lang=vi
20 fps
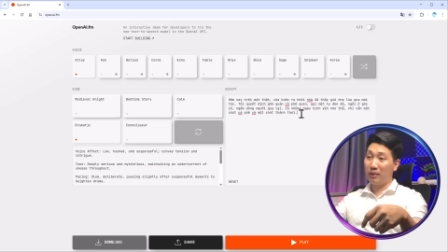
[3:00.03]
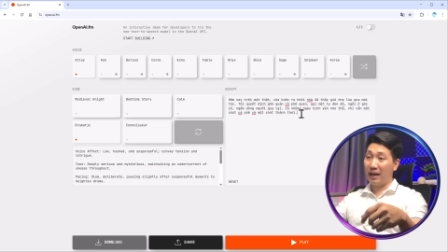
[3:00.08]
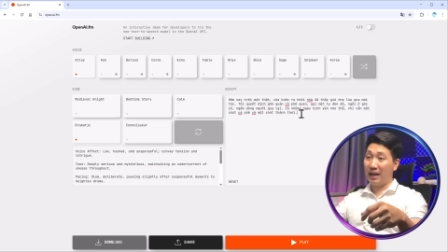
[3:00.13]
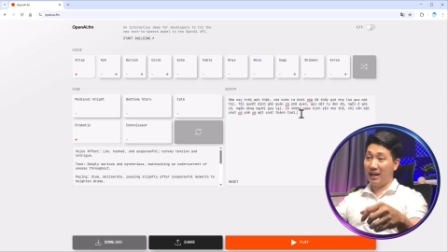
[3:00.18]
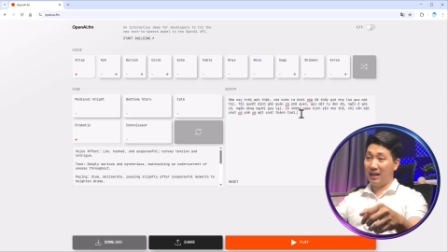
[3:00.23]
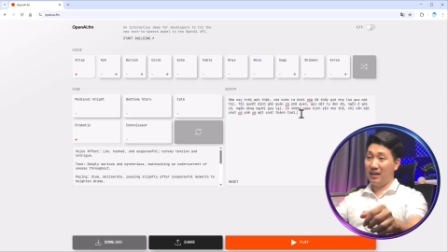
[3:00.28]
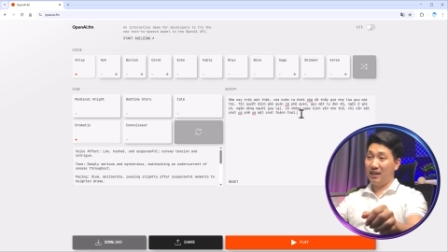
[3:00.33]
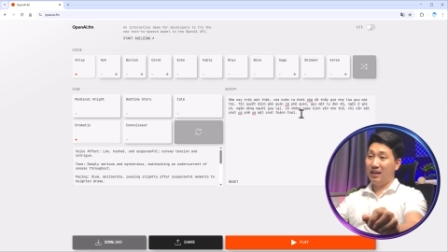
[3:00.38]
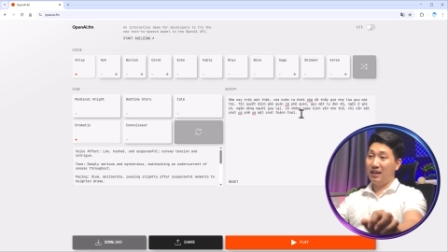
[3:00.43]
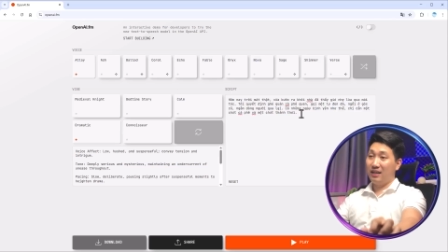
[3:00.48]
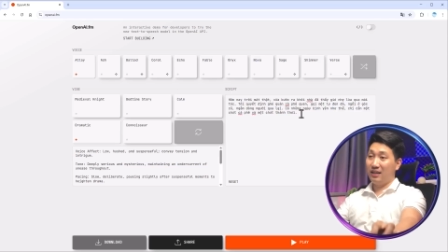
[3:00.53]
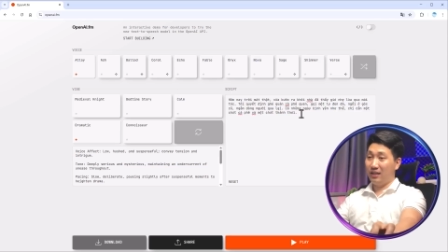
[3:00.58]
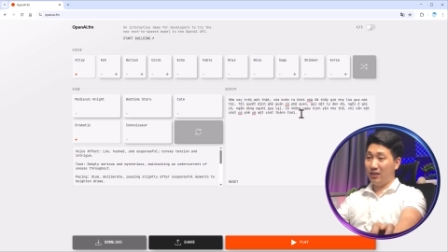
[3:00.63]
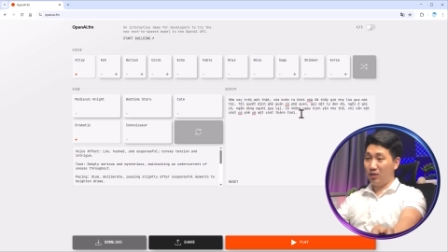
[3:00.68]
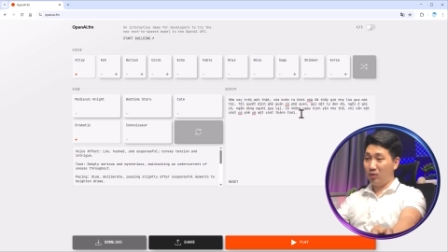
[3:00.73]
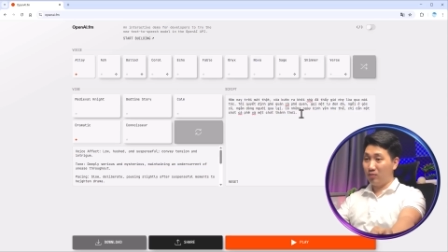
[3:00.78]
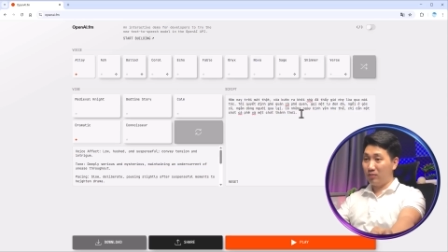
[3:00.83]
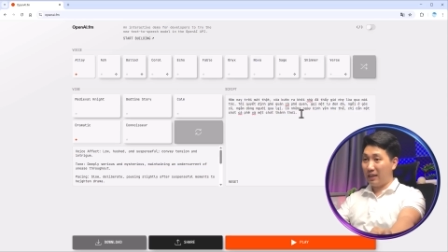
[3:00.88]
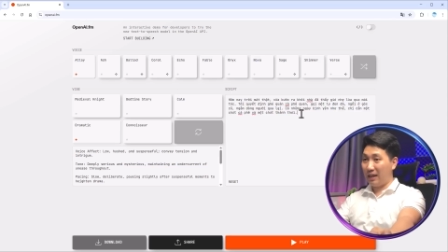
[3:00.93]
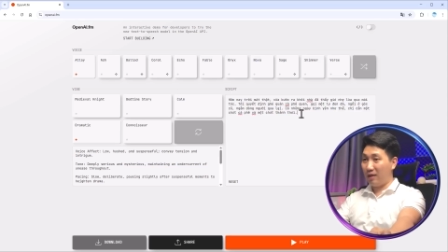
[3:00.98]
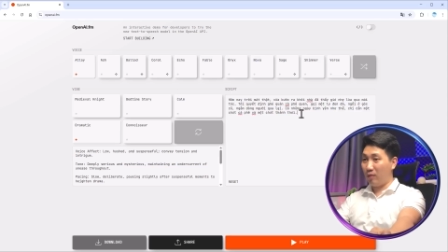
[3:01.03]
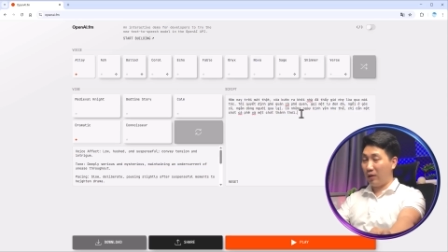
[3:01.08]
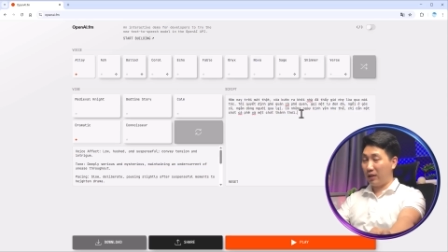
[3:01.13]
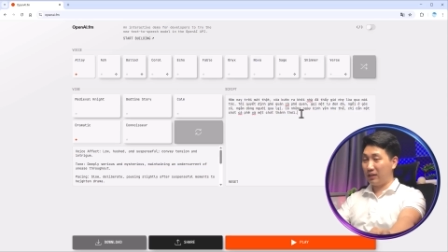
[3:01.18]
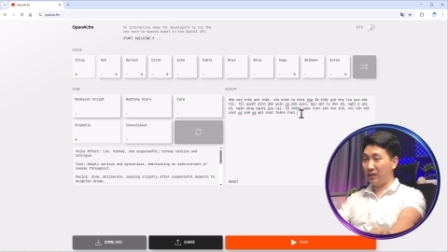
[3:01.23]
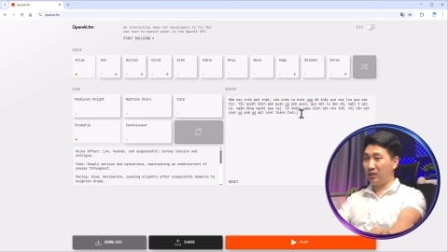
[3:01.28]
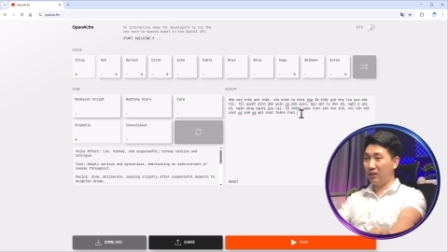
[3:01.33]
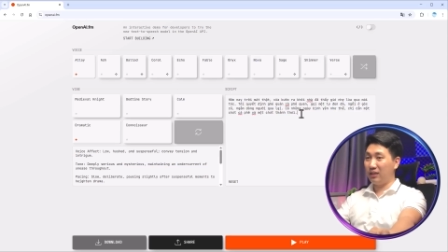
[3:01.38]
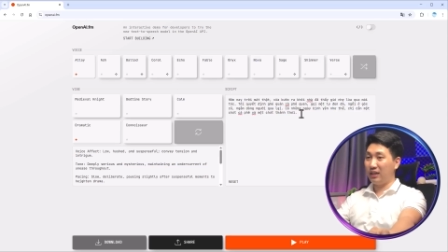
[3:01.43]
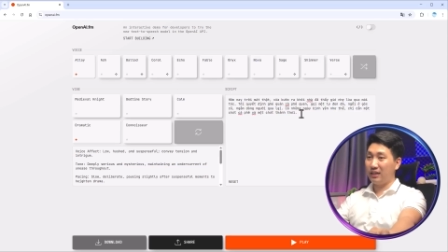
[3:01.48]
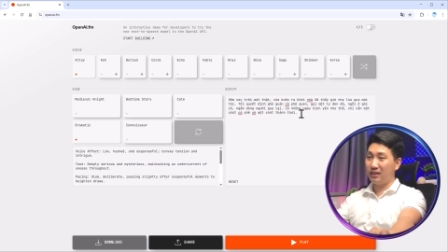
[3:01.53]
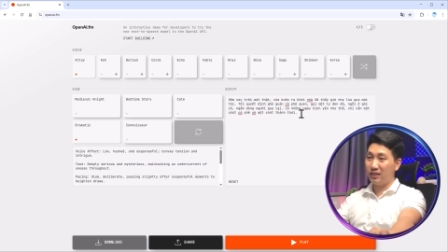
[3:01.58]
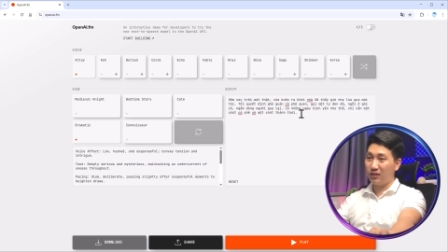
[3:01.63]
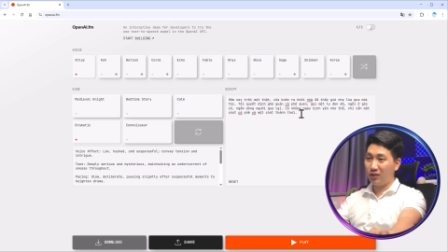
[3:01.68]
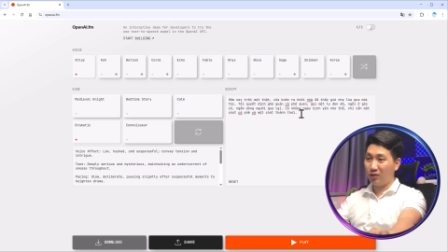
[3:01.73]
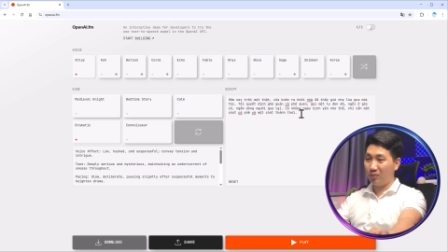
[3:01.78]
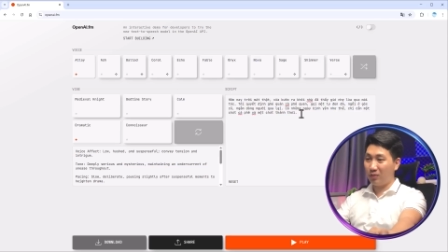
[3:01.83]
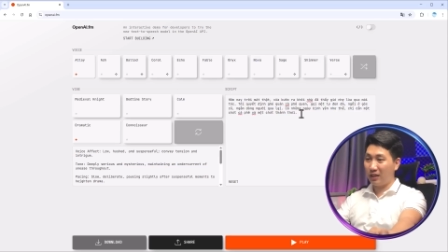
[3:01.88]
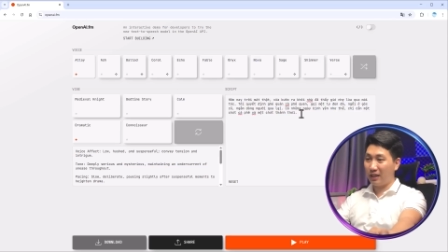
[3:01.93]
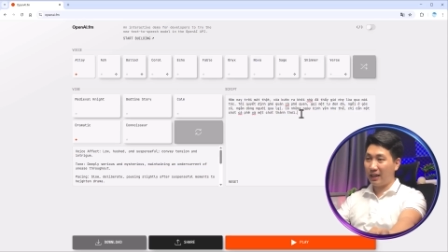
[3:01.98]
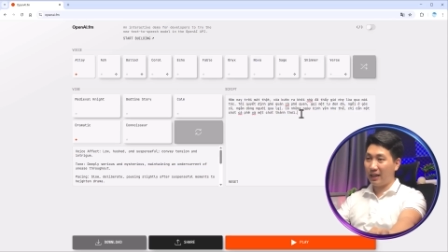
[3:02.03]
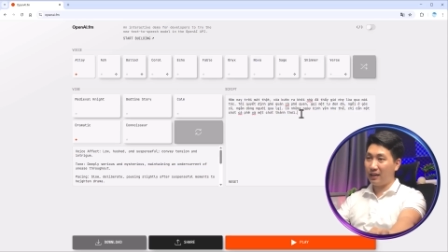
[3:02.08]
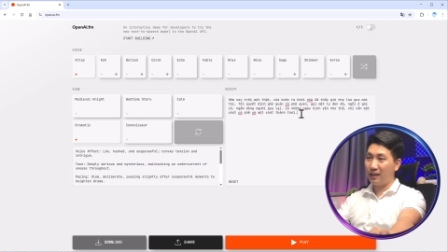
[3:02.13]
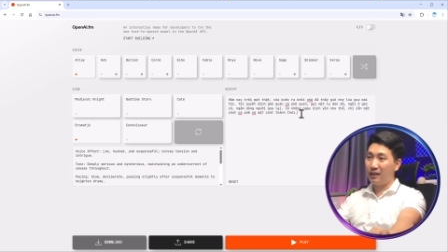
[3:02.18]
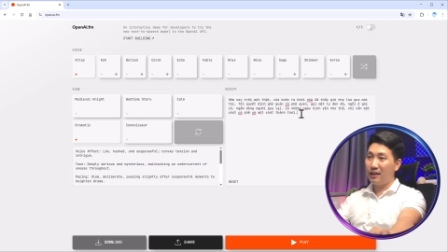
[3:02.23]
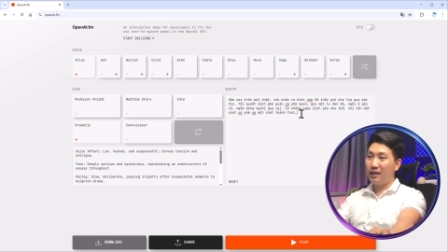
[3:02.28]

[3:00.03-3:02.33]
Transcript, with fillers: ma thì chúng ta hoàn toàn có thể sử dụng được ha